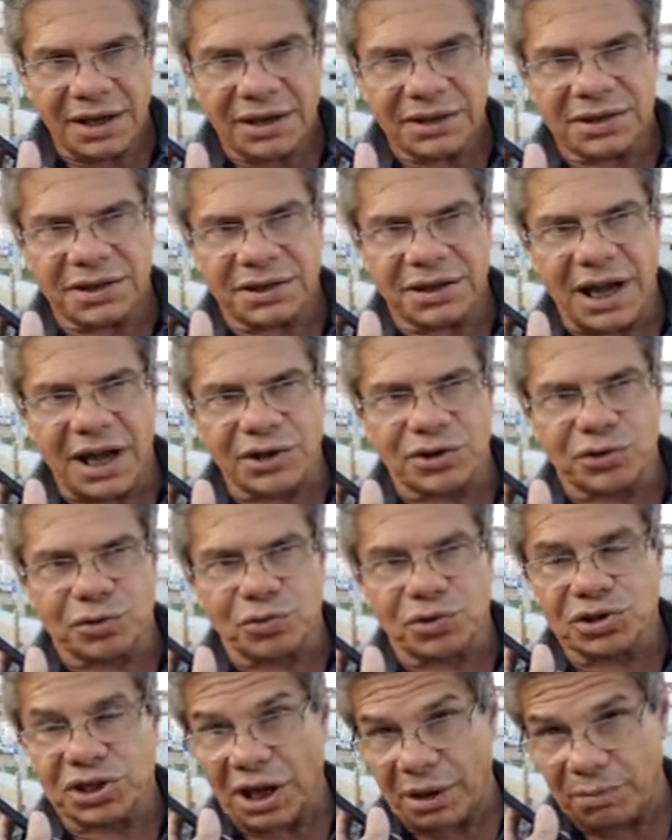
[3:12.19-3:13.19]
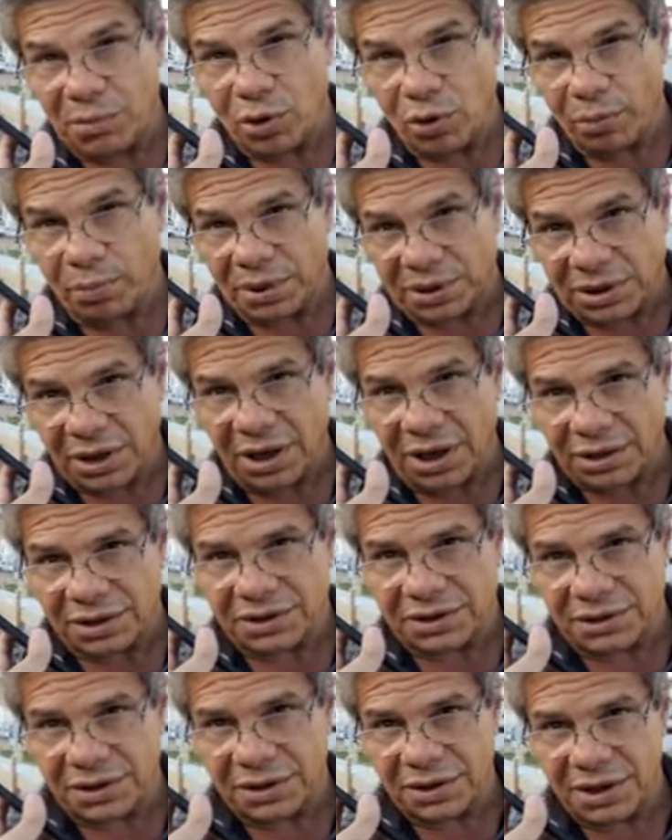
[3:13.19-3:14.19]
cidades com 100 mil
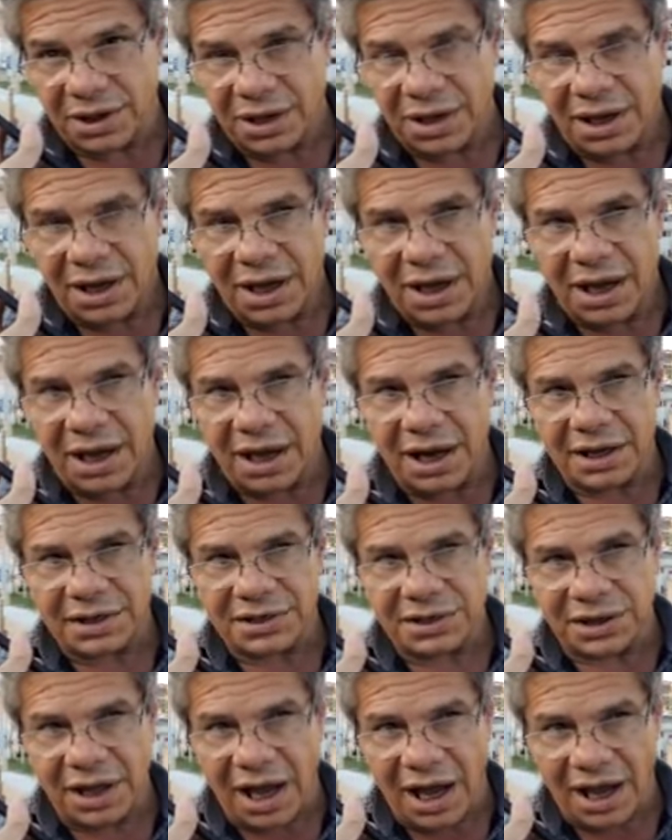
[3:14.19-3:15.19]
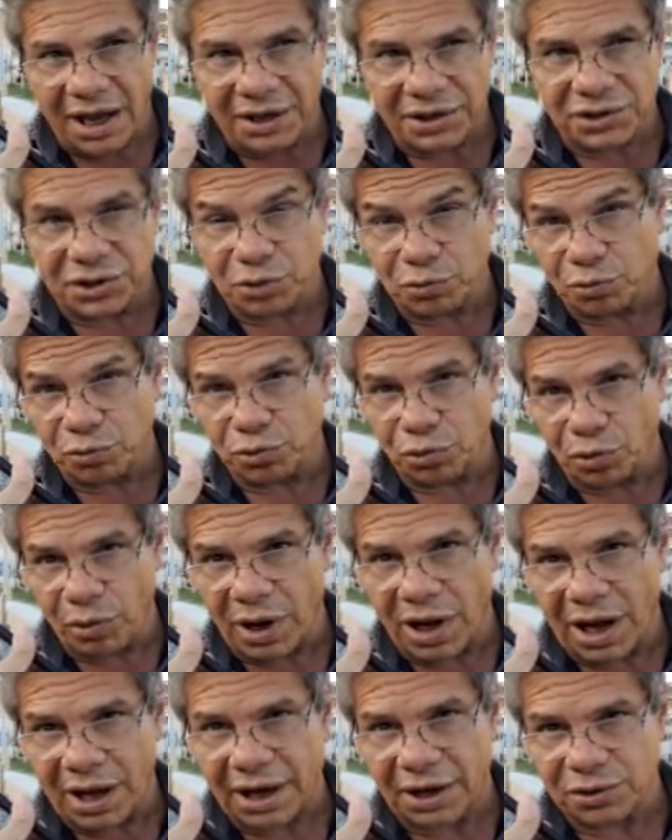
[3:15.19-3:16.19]
habitantes, ela está em segundo
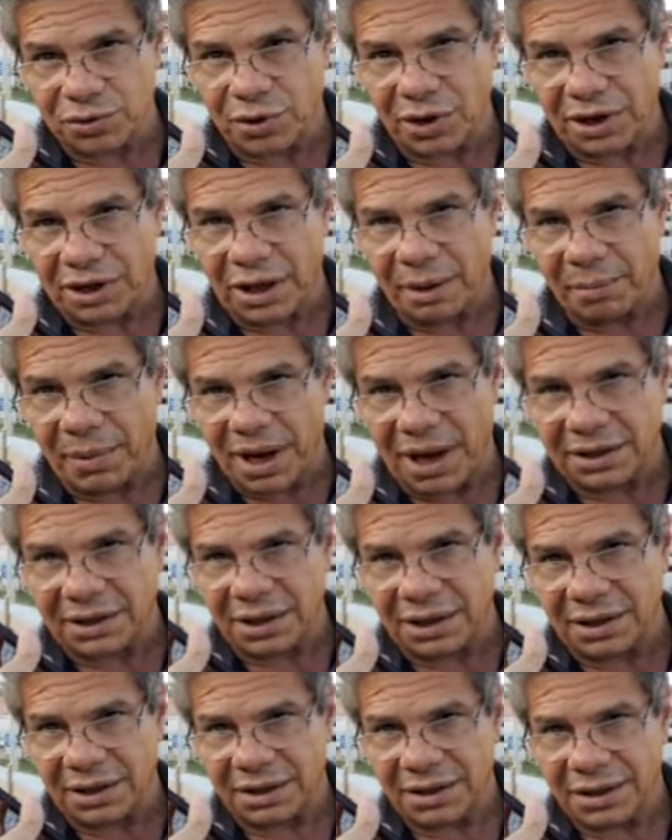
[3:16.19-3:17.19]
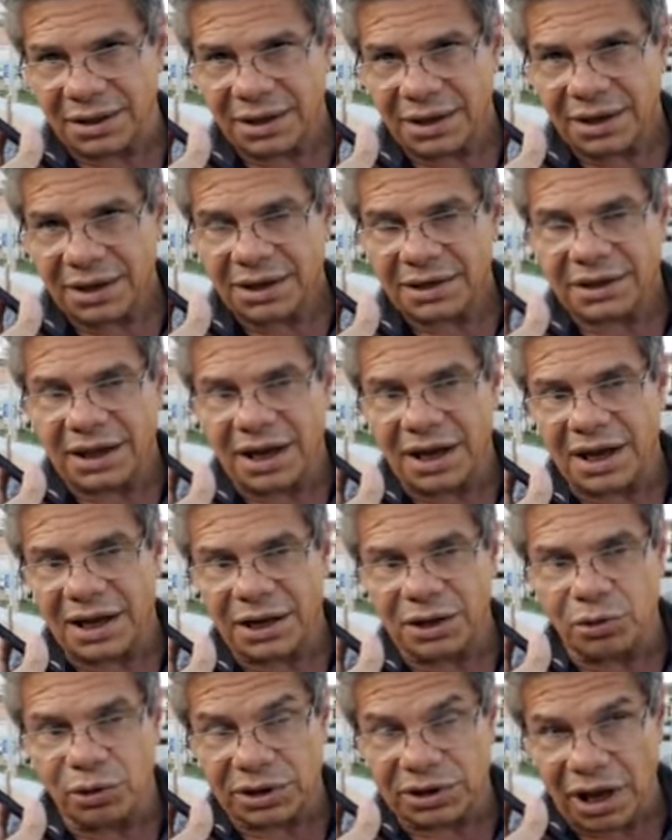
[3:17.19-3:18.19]
lugar na Zona da Mata,
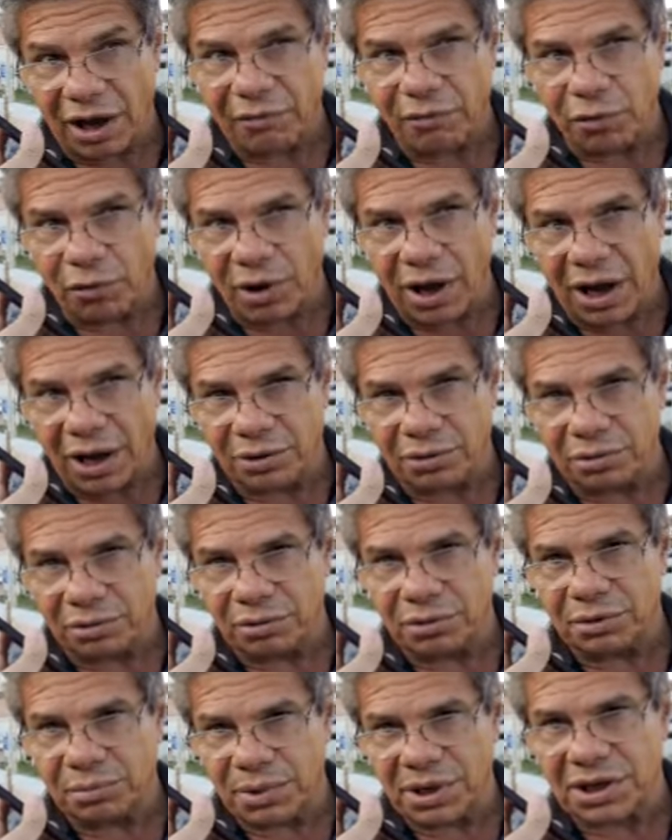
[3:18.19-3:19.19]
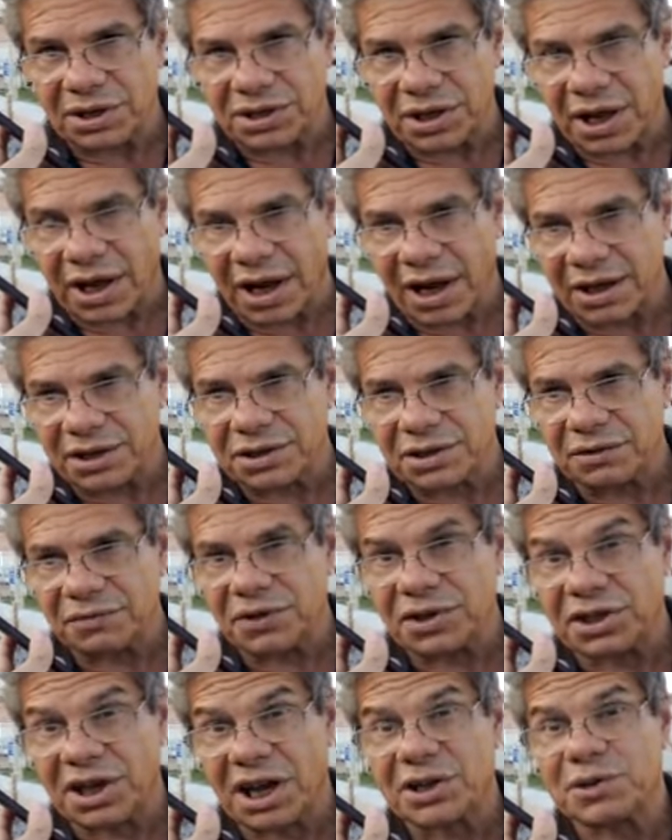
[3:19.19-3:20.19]
está em oitavo lugar no, em Minas Gerais e
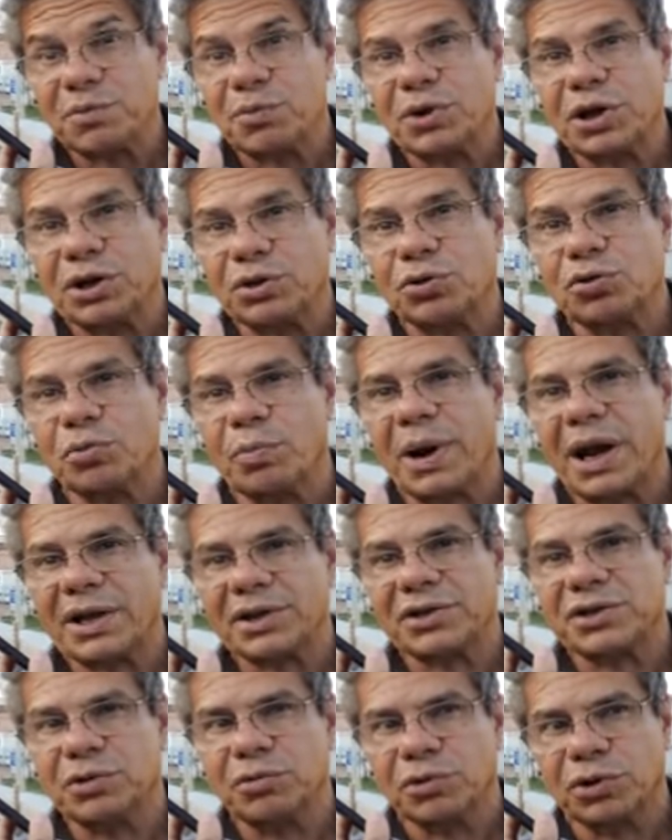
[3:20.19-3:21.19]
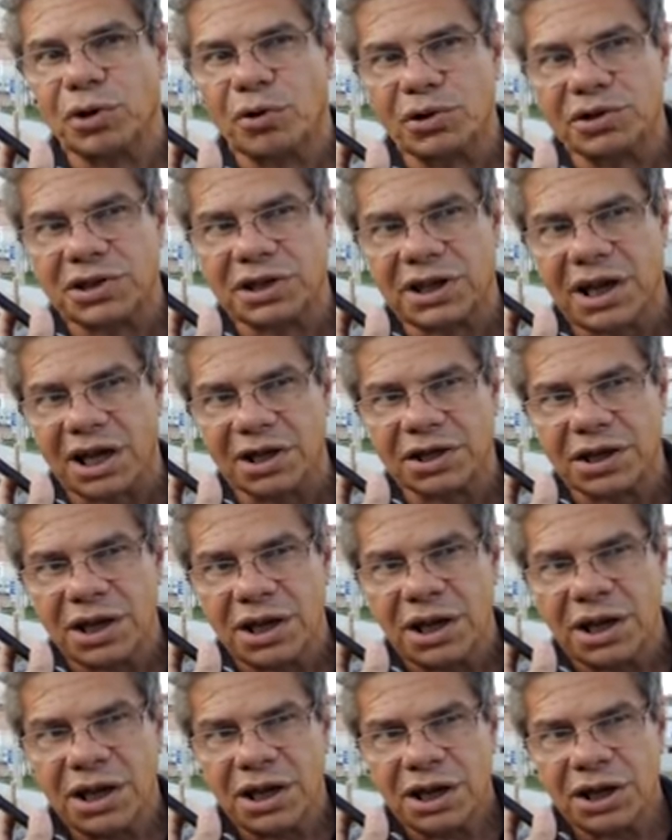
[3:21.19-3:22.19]
25 do Brasil. Então é uma cidade
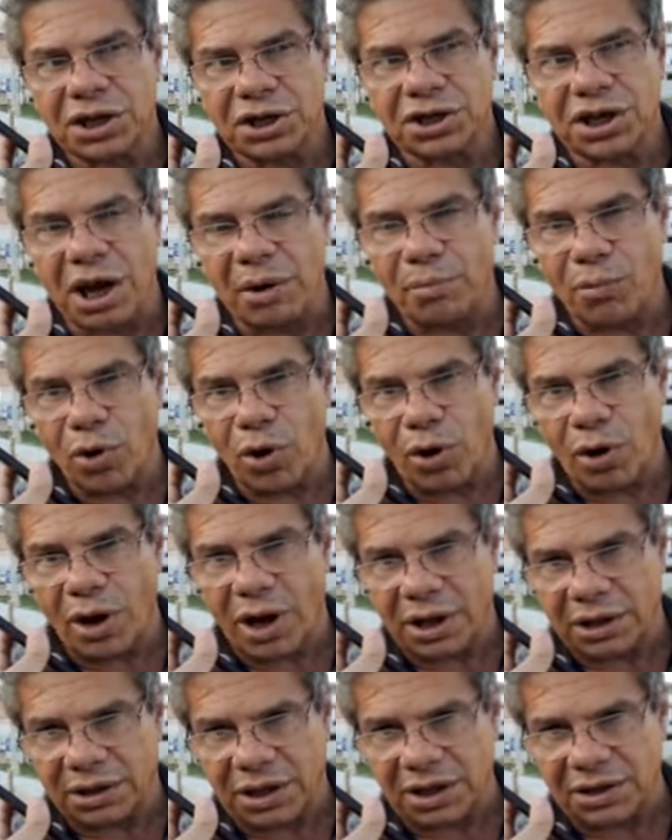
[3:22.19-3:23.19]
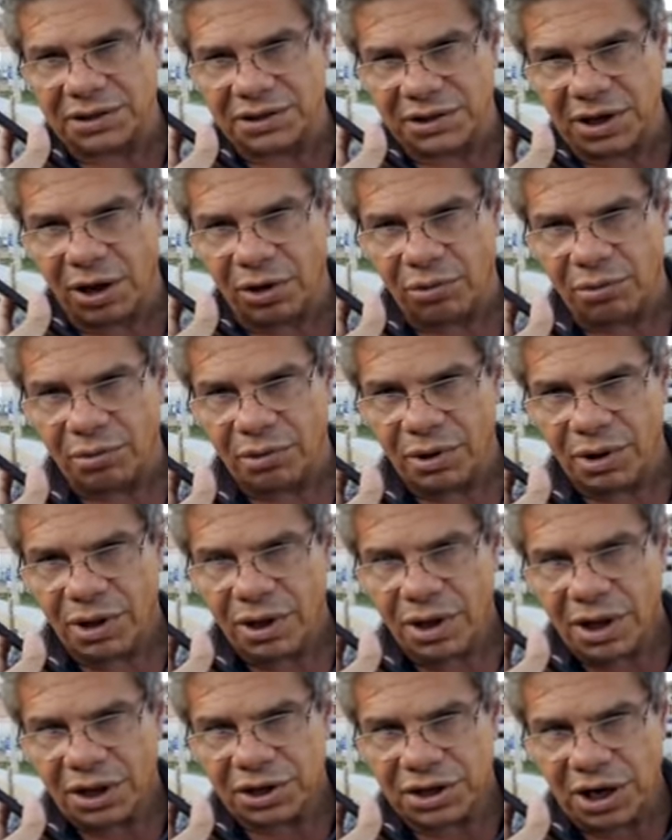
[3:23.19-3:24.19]
que chamou a atenção,
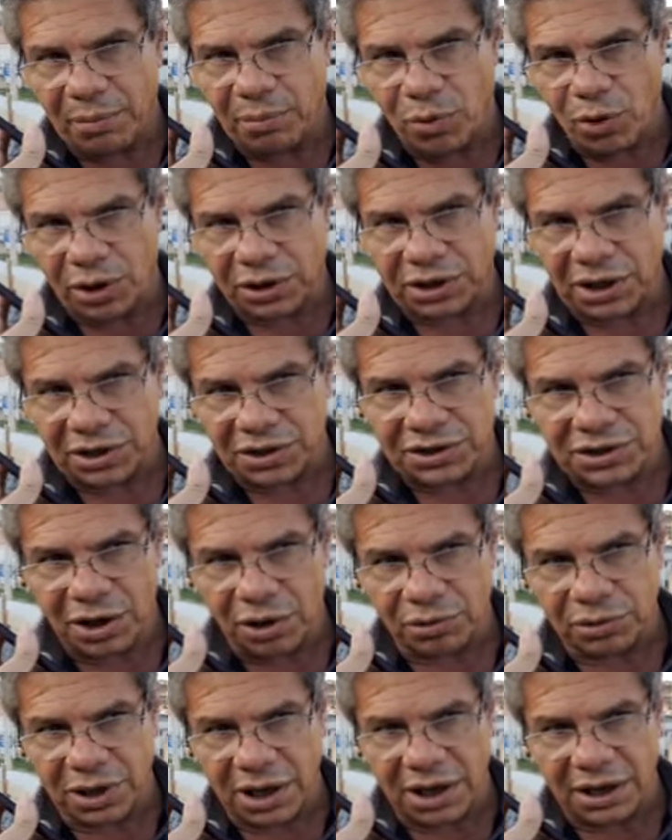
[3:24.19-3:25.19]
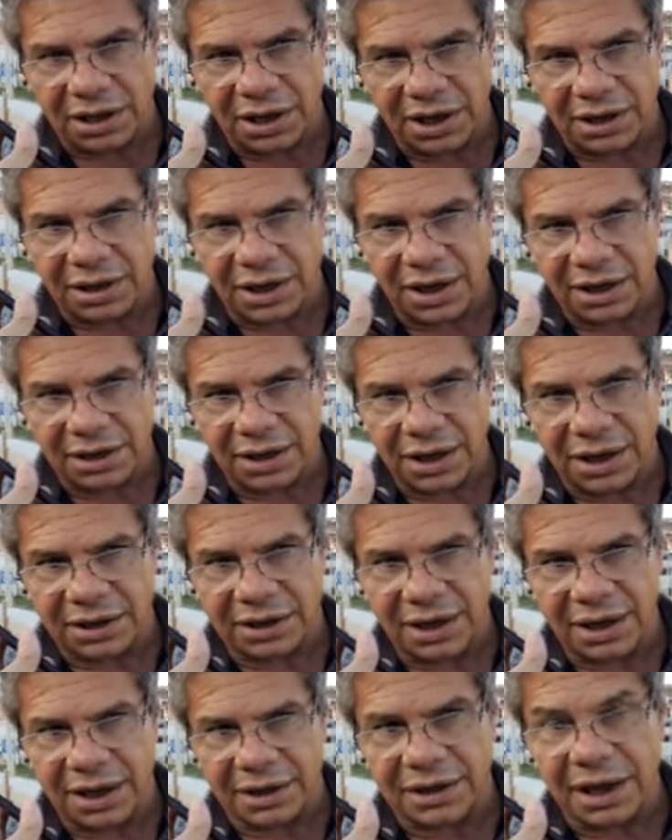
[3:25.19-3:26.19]
chamou a atenção da, da, da,
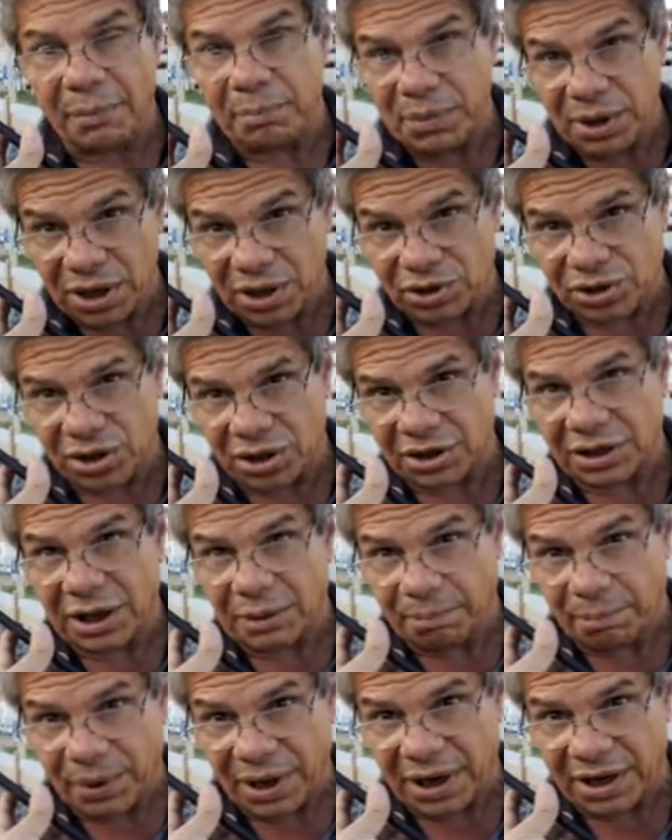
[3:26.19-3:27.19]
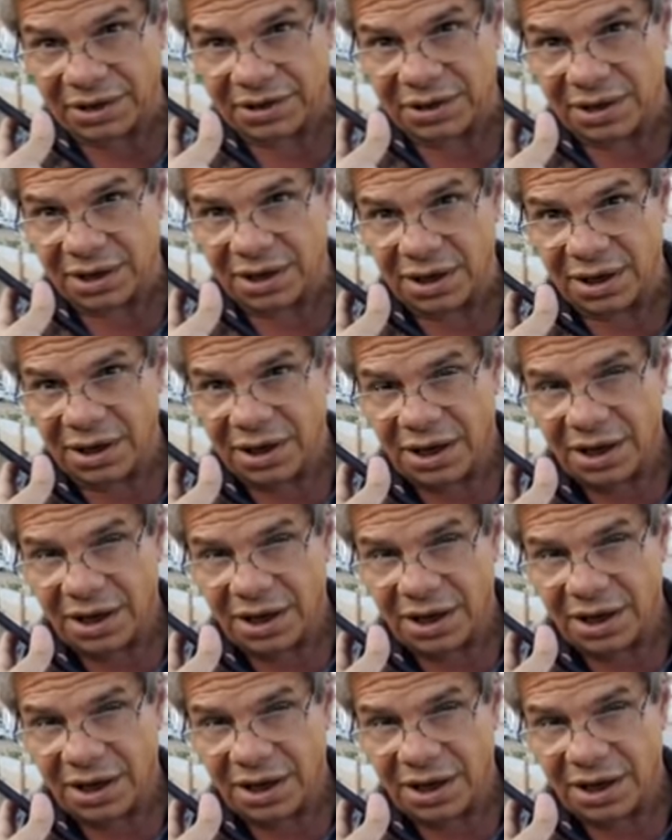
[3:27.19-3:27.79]
da, da mídia, da imprensa.